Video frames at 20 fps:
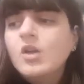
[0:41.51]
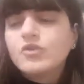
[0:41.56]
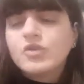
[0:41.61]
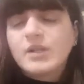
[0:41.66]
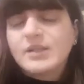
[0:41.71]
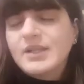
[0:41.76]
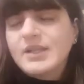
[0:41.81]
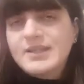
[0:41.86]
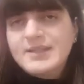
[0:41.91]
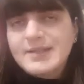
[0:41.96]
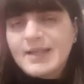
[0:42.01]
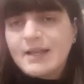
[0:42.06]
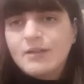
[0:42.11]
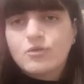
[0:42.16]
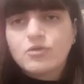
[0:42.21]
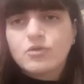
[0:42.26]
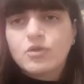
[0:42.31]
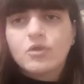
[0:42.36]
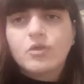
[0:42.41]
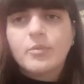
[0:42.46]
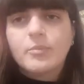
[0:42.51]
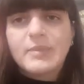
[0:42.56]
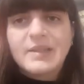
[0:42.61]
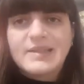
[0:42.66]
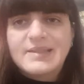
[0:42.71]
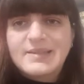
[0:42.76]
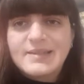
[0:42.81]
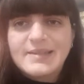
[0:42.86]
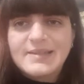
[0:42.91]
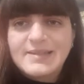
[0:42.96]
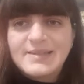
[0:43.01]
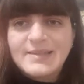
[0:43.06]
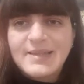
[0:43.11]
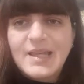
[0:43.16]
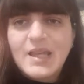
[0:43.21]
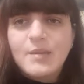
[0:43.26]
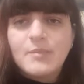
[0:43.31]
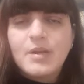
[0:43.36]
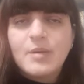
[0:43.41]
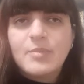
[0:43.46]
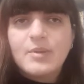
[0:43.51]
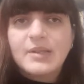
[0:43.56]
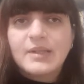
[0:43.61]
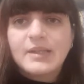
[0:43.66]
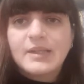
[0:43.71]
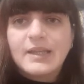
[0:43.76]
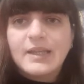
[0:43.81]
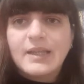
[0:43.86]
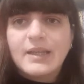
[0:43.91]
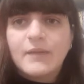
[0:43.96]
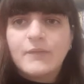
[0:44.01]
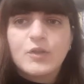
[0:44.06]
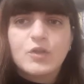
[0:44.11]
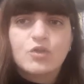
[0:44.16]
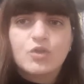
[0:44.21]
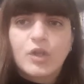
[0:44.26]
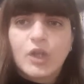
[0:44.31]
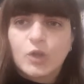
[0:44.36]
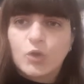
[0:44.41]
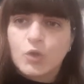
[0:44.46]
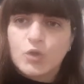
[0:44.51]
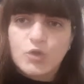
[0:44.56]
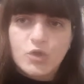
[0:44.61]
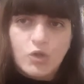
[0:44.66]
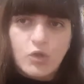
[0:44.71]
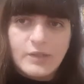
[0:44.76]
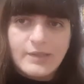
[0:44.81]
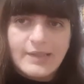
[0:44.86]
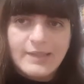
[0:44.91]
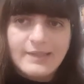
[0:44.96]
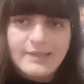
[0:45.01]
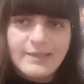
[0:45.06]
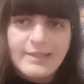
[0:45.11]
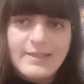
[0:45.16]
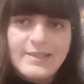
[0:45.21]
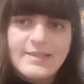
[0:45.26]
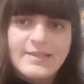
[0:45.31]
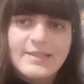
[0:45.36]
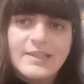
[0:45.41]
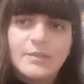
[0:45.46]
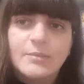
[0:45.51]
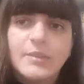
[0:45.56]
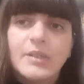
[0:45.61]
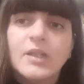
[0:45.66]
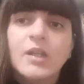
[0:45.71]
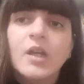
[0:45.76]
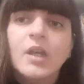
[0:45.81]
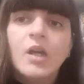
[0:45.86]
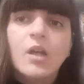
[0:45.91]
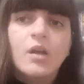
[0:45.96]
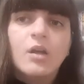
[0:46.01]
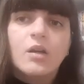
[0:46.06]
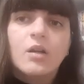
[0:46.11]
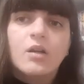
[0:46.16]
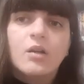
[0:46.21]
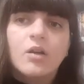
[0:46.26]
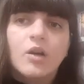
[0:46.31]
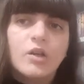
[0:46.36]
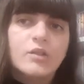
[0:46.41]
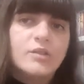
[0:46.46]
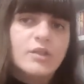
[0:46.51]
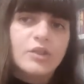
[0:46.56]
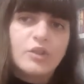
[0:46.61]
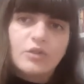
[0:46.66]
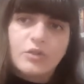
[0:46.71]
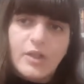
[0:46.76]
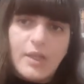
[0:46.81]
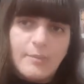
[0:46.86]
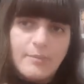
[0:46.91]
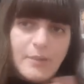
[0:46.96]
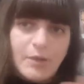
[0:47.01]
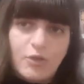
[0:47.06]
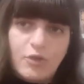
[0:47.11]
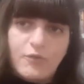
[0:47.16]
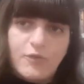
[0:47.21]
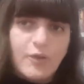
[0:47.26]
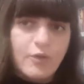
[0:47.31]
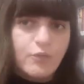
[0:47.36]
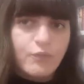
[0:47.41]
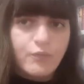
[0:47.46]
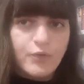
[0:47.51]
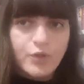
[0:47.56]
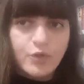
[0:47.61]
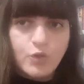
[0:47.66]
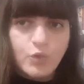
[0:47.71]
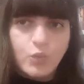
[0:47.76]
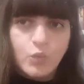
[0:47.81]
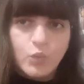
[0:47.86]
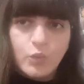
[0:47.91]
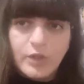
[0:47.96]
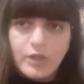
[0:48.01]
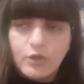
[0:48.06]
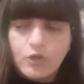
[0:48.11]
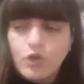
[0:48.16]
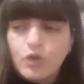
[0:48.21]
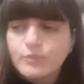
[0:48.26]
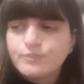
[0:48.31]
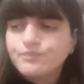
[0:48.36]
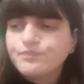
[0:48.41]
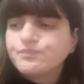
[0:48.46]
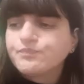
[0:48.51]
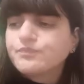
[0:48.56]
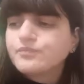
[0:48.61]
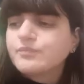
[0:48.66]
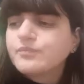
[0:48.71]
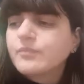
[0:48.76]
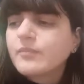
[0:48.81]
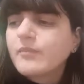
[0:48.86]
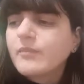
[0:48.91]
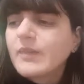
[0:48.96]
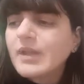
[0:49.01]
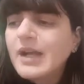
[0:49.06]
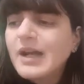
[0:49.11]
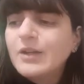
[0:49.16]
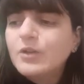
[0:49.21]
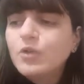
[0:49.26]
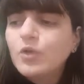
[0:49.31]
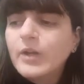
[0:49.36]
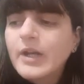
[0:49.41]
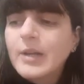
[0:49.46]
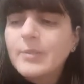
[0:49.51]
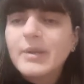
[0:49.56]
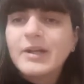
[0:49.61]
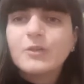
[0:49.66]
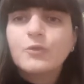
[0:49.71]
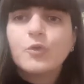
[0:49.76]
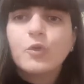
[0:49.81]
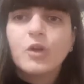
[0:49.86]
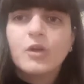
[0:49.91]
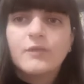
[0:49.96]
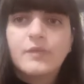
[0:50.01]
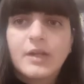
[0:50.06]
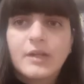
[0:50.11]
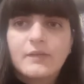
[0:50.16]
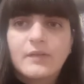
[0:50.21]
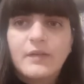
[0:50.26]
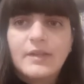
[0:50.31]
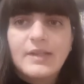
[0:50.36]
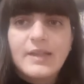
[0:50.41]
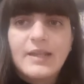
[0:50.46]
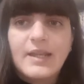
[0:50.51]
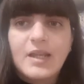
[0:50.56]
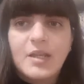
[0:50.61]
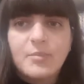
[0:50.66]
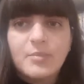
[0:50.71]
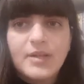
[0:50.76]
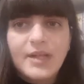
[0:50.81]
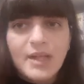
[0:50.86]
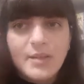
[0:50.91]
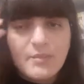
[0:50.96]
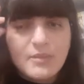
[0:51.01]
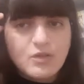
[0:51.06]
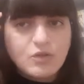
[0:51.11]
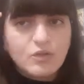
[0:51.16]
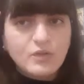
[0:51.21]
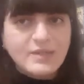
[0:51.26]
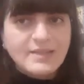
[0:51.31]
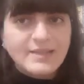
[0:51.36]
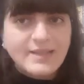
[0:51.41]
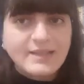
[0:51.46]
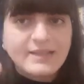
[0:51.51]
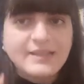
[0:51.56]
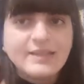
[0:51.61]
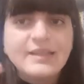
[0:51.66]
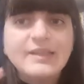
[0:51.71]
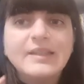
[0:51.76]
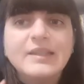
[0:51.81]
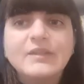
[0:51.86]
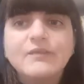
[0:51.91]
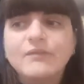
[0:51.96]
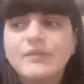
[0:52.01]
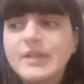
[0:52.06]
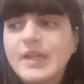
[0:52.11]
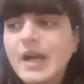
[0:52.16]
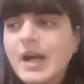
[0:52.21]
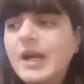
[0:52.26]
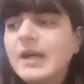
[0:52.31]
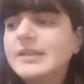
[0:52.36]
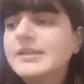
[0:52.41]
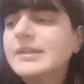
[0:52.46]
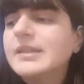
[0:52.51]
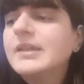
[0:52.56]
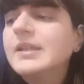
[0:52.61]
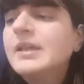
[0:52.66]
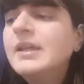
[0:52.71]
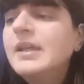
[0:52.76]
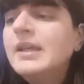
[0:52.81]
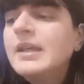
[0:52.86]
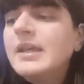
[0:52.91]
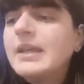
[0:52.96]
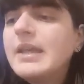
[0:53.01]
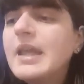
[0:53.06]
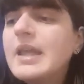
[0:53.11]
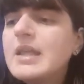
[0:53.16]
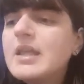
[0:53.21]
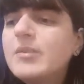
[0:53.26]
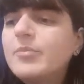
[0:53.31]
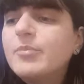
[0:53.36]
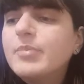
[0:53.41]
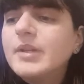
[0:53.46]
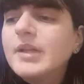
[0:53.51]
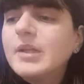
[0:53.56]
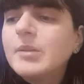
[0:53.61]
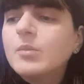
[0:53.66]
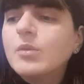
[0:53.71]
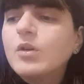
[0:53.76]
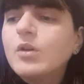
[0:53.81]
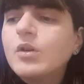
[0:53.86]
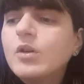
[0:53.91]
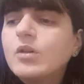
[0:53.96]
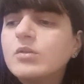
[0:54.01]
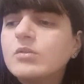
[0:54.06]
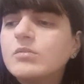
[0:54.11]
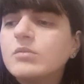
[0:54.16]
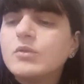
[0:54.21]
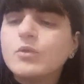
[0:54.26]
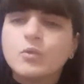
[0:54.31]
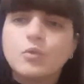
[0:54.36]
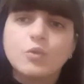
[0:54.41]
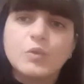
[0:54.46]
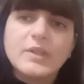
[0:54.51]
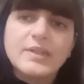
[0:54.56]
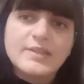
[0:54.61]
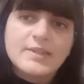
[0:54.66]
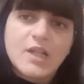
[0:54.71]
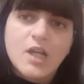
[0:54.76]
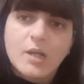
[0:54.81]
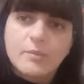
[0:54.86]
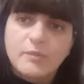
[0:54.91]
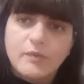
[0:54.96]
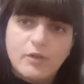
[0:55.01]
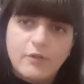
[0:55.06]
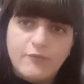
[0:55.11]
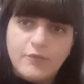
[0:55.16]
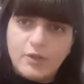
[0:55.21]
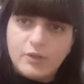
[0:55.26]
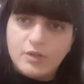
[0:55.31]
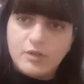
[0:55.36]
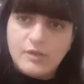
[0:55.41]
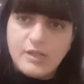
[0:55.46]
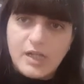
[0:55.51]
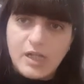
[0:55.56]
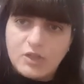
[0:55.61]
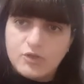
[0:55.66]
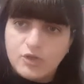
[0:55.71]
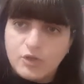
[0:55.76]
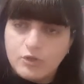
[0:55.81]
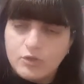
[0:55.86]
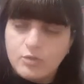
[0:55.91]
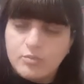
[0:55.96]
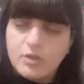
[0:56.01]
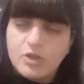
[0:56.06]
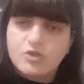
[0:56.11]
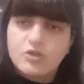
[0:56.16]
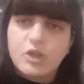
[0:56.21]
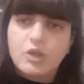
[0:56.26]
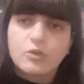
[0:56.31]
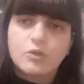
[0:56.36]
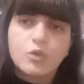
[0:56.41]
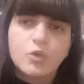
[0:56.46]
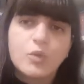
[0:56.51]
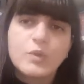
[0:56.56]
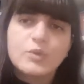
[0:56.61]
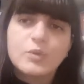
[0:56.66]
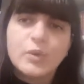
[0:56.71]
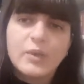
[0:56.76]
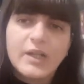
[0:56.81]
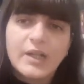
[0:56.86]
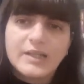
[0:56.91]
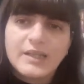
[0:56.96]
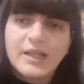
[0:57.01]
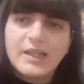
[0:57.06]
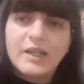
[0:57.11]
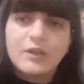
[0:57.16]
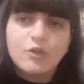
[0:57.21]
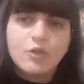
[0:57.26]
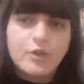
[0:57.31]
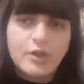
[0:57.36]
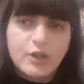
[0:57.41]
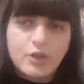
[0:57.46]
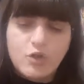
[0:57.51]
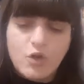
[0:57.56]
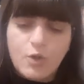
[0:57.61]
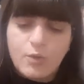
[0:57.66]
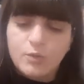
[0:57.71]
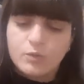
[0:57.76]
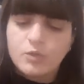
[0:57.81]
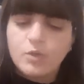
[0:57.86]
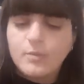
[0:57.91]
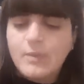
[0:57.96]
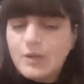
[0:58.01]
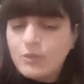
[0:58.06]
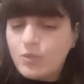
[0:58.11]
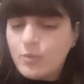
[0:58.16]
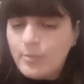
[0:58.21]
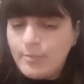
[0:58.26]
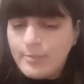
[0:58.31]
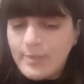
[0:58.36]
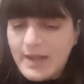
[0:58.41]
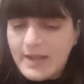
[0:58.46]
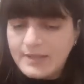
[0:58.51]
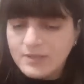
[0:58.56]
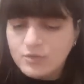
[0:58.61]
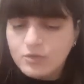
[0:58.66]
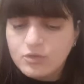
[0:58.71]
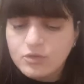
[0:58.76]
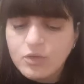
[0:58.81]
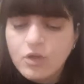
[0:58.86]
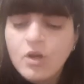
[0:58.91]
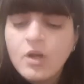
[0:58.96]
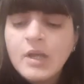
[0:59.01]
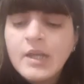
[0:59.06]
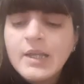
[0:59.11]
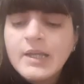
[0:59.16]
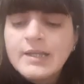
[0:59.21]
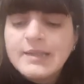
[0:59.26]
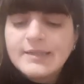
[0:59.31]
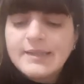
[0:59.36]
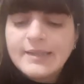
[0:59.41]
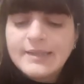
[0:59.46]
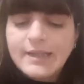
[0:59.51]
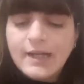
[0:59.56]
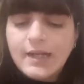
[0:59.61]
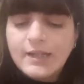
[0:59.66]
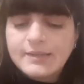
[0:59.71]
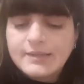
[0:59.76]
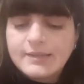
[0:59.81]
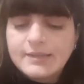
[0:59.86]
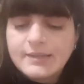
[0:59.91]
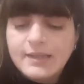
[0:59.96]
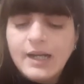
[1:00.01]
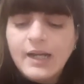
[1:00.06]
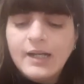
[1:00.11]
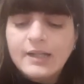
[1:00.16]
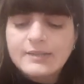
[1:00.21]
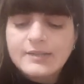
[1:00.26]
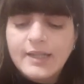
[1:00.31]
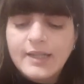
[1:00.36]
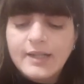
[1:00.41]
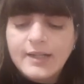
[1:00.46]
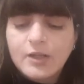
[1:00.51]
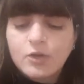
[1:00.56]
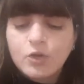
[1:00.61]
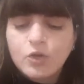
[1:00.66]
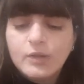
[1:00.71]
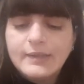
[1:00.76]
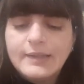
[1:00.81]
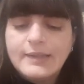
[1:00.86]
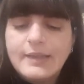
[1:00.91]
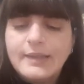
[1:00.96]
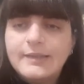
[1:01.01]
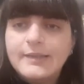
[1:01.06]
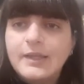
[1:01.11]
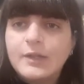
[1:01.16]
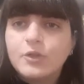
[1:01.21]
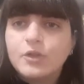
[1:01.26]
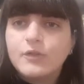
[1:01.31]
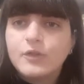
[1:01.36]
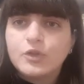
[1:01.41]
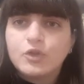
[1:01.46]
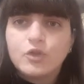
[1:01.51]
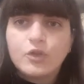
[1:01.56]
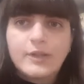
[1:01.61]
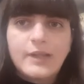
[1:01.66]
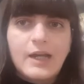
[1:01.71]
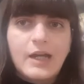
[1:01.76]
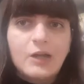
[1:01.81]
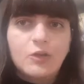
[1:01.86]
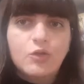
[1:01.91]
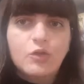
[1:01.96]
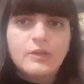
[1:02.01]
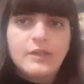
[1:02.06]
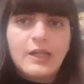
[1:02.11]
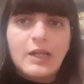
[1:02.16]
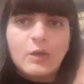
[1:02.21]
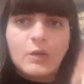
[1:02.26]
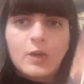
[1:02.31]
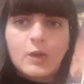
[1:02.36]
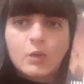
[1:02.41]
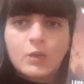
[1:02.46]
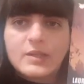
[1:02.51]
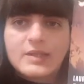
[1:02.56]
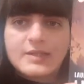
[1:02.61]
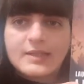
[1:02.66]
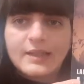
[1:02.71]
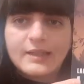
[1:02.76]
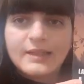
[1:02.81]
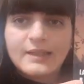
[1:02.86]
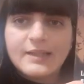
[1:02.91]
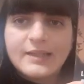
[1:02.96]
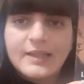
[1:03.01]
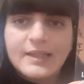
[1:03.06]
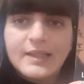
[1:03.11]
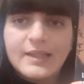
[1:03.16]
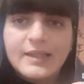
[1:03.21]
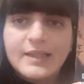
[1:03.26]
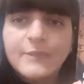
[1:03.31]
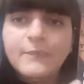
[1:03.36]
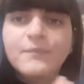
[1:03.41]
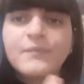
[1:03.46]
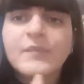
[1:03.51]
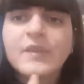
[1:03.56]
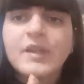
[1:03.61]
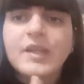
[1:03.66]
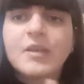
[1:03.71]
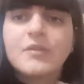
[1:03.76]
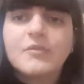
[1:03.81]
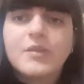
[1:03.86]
cioè nel senso li ho messi insieme perché visto che non sono tantissimi eh, ho deciso che è meglio fare un video unico allora, parto col farvi vedere i libri che mi sono stati inviati e il primo mm, su Instagram ve l'ho fatto vedere al 100%, qui sul canale non ricordo ma non penso, si tratta dei racconti del diario vittoriano di Laura Costantini che